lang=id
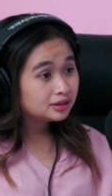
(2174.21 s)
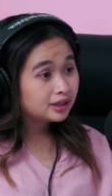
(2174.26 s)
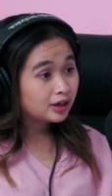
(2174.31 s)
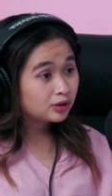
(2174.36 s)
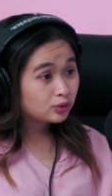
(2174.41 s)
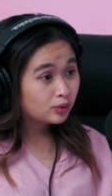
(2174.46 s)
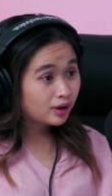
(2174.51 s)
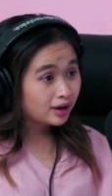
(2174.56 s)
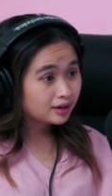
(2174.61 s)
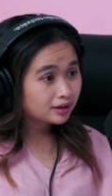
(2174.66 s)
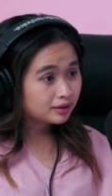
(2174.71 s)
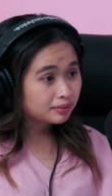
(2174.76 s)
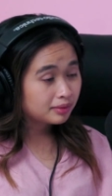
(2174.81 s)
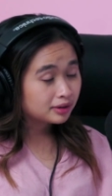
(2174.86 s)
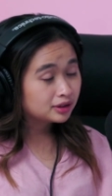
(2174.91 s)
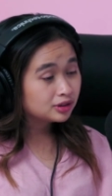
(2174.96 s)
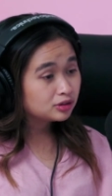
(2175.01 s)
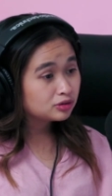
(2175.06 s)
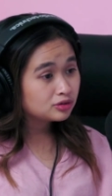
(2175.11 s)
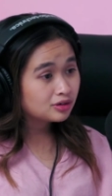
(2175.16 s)
Januari,
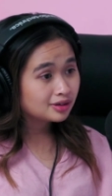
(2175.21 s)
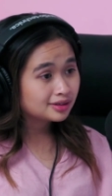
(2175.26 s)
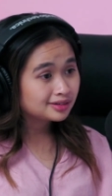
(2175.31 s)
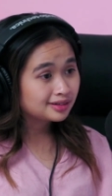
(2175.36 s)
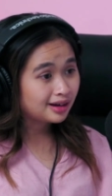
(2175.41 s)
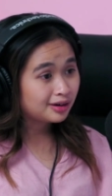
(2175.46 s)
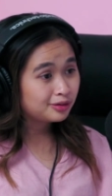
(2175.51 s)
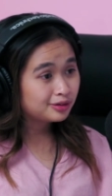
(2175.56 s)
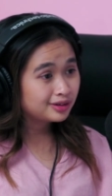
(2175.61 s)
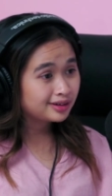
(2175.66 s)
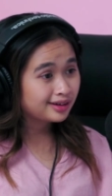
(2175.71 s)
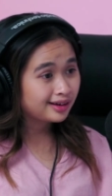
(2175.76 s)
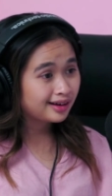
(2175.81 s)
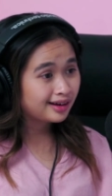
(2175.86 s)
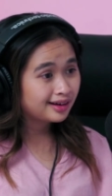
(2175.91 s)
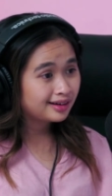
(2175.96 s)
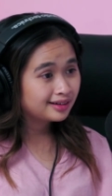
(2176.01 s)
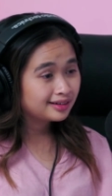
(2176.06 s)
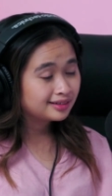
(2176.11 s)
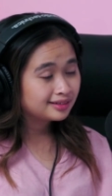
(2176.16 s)
berarti sudah setahun ya?
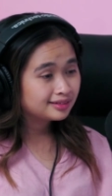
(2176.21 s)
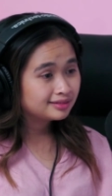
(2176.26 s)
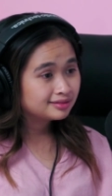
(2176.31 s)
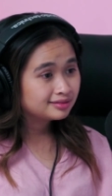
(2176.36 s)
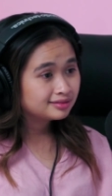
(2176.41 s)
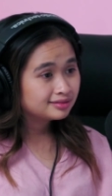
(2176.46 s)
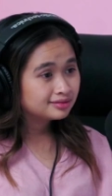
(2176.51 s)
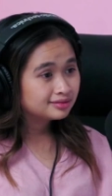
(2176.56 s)
Iya,